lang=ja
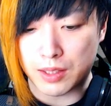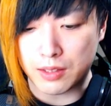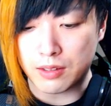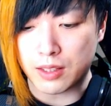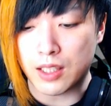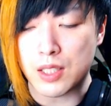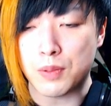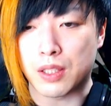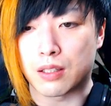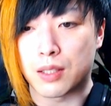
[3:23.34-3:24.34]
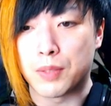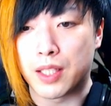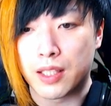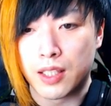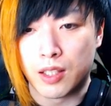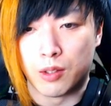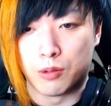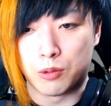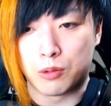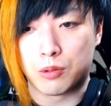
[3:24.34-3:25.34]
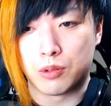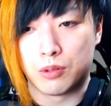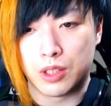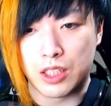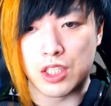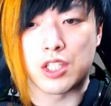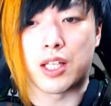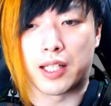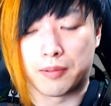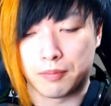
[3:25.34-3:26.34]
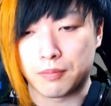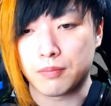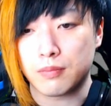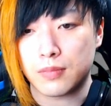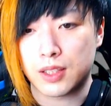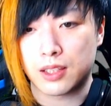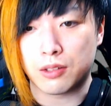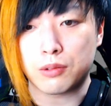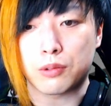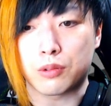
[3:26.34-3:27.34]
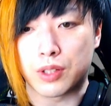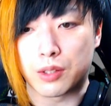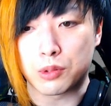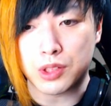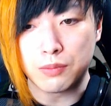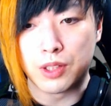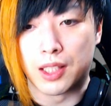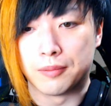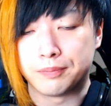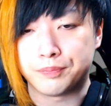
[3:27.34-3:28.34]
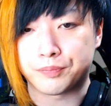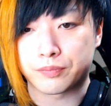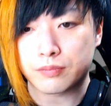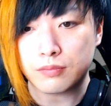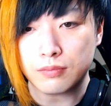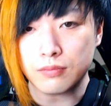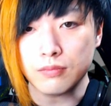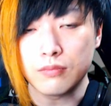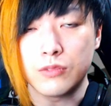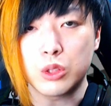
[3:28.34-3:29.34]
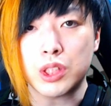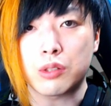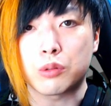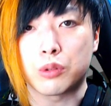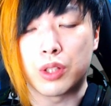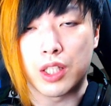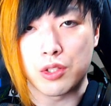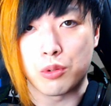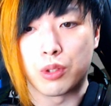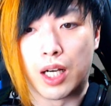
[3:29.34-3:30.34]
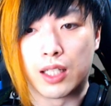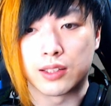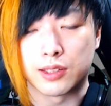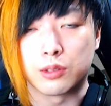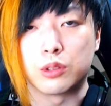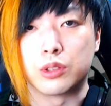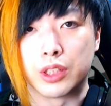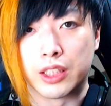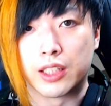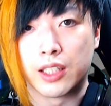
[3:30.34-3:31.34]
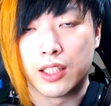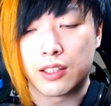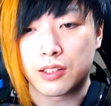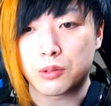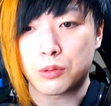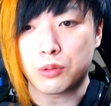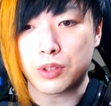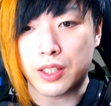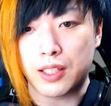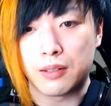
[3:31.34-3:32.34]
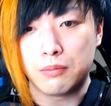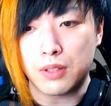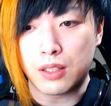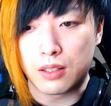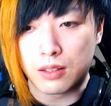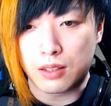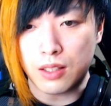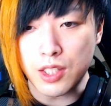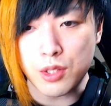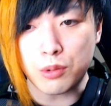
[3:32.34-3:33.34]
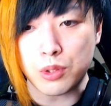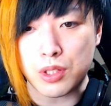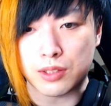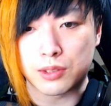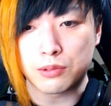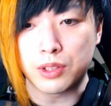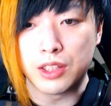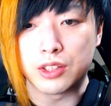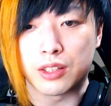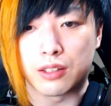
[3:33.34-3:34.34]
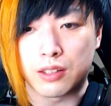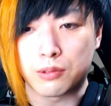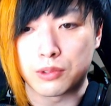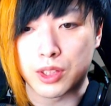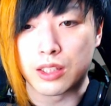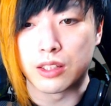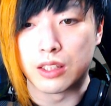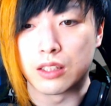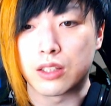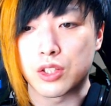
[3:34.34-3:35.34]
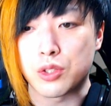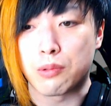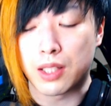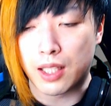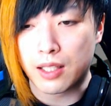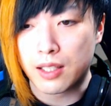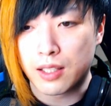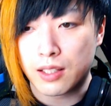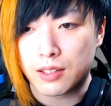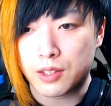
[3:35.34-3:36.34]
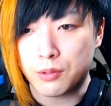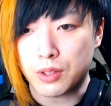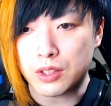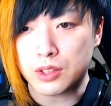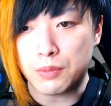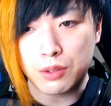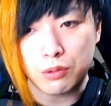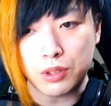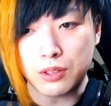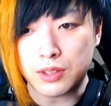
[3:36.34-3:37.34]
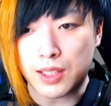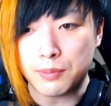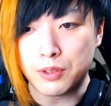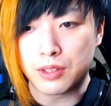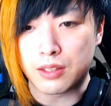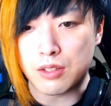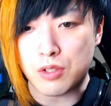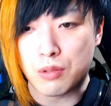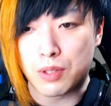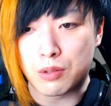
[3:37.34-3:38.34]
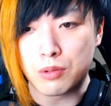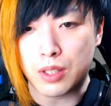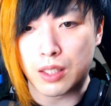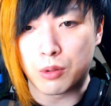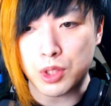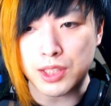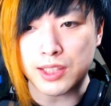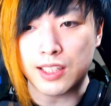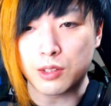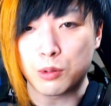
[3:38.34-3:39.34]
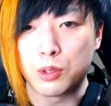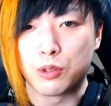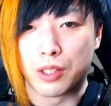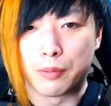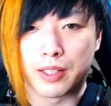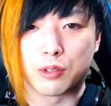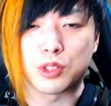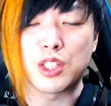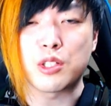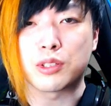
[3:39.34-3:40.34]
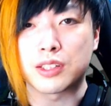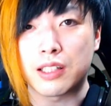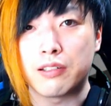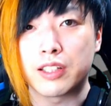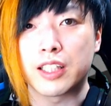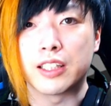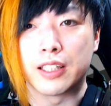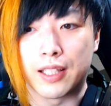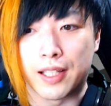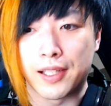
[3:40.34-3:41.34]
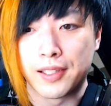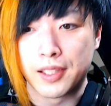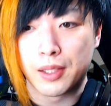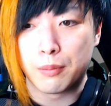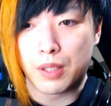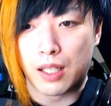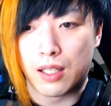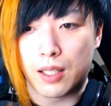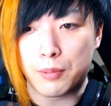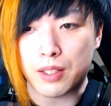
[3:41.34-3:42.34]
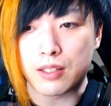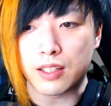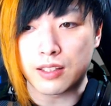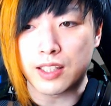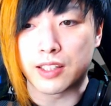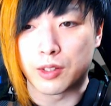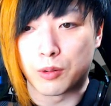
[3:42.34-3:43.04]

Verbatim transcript: るだけ HP 高めを維持したい。というところで、こっちもね、お茶子との相性がすごくいい。ところで、まあ、相性としてはすごいいいんじゃないかな、この3人に関してはね。っていう感じで、まあ、残りのサブに関しては、まあ、今回、星3取るのであれば、どっちにしろ使わないんで、まあ、あんま関係ないけど、